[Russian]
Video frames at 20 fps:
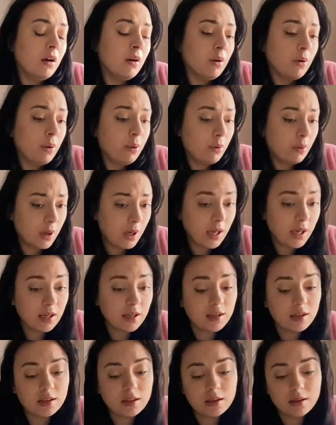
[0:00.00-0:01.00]
Фух,
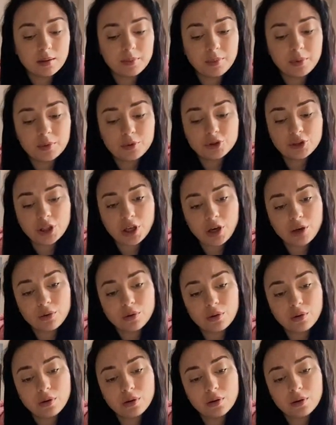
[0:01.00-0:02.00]

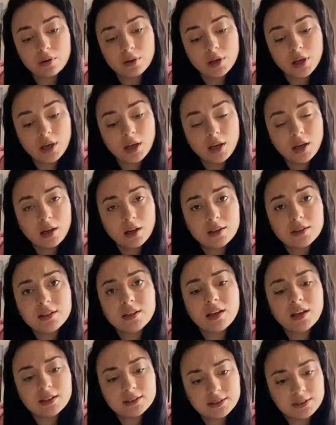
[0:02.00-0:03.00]
получаю
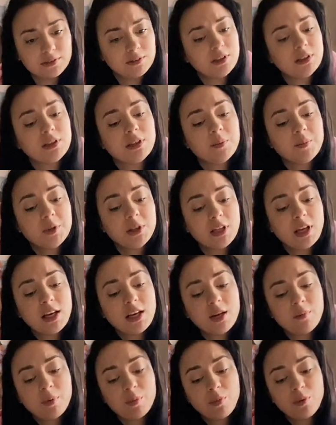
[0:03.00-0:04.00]
негативные
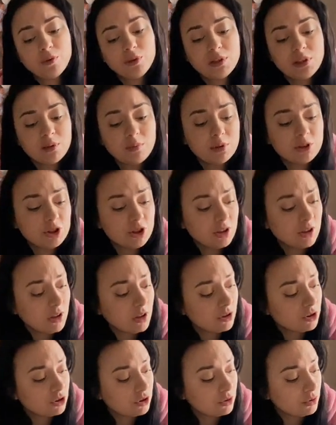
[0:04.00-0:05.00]
комментарии по поводу этой
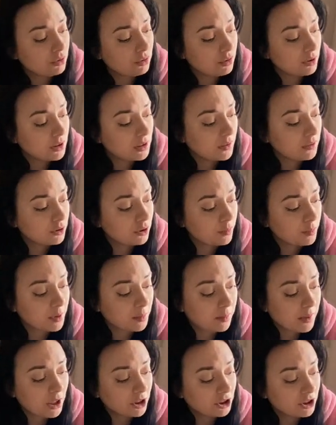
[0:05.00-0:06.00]
машинки, что это все
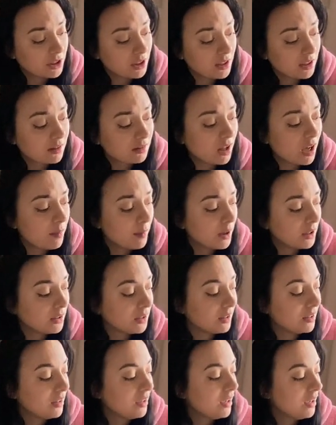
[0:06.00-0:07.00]
проплаченная реклама,
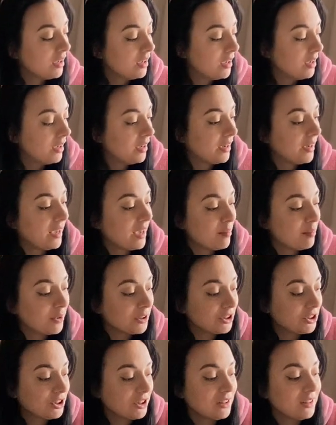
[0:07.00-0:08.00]
это
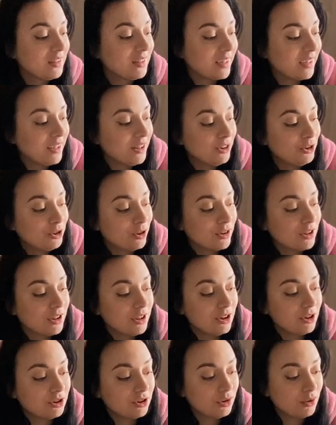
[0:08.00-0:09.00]
г-машинка и ничего она
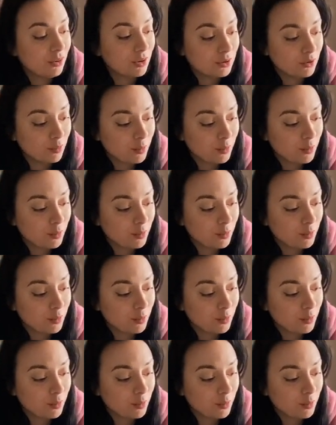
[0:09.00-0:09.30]
не шьет.